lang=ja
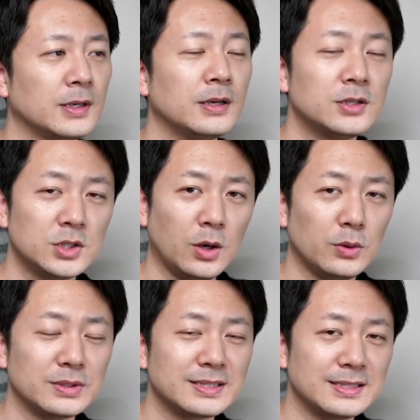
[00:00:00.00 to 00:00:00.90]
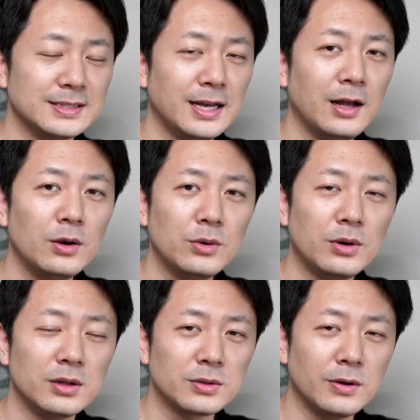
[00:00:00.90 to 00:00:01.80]
瘦死的
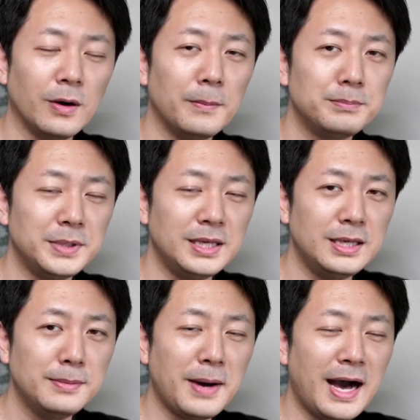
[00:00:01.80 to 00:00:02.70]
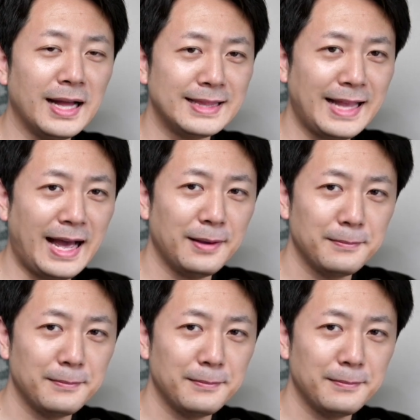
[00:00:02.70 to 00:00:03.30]
骆驼比马大